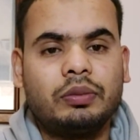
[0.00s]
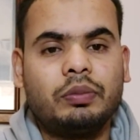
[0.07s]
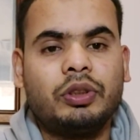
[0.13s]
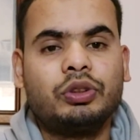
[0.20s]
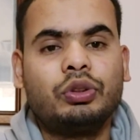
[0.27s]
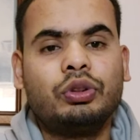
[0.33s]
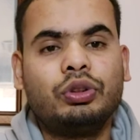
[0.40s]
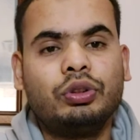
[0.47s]
বা
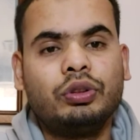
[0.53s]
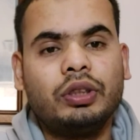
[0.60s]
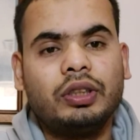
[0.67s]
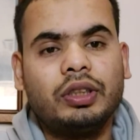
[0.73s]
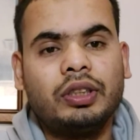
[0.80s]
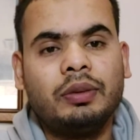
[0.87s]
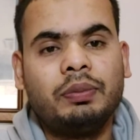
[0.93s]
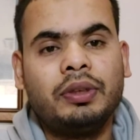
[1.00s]
যদিও
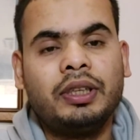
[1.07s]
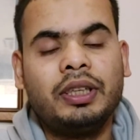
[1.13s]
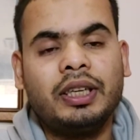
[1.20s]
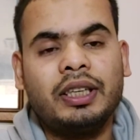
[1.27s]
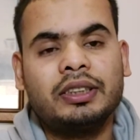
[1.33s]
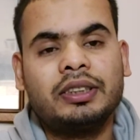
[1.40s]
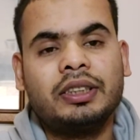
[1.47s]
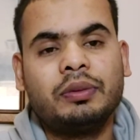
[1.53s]
এপ্রিলের
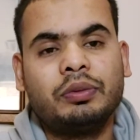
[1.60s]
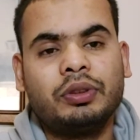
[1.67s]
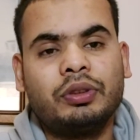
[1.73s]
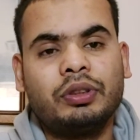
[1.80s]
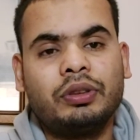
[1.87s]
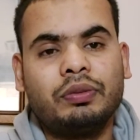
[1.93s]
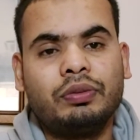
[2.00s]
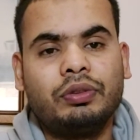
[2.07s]
লাস্টে
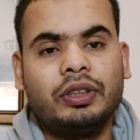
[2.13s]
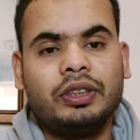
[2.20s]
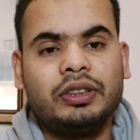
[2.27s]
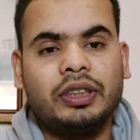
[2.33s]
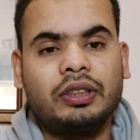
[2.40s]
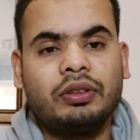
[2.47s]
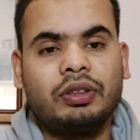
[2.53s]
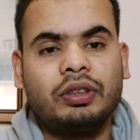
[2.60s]
মোটামুটি ফুল
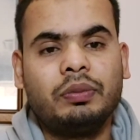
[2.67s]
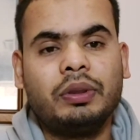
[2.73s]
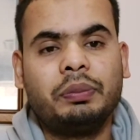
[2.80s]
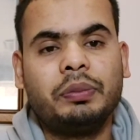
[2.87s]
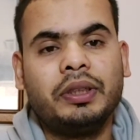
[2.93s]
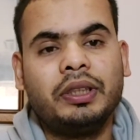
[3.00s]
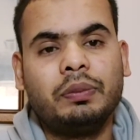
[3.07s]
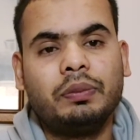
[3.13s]
স্টার্ট হয় বা
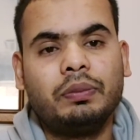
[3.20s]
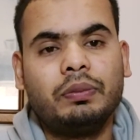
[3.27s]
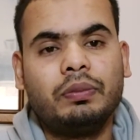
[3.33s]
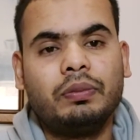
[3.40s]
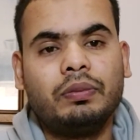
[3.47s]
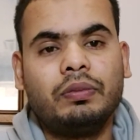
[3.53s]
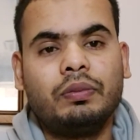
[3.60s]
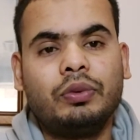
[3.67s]
মে
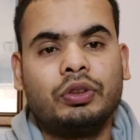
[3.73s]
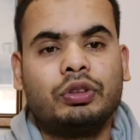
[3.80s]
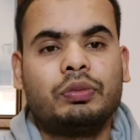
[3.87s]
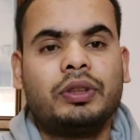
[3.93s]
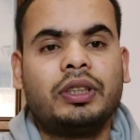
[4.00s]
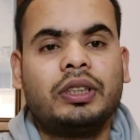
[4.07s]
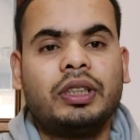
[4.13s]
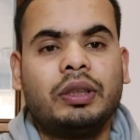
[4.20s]
প্রথম
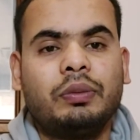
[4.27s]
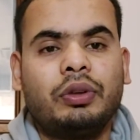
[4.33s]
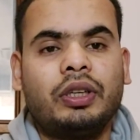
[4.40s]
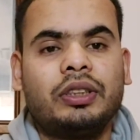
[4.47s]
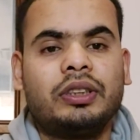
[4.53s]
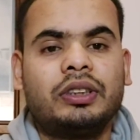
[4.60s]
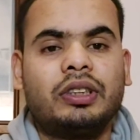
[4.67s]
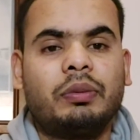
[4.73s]
থেকে বলা
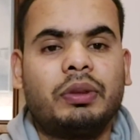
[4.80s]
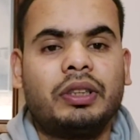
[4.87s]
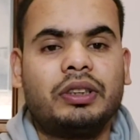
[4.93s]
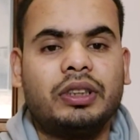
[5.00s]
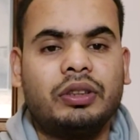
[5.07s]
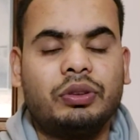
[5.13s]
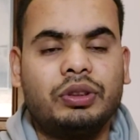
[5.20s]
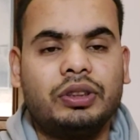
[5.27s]
যায় সামার
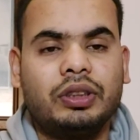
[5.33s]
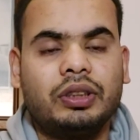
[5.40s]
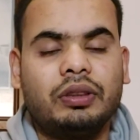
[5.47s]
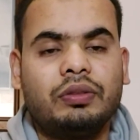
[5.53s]
স্টার্ট হয়েছে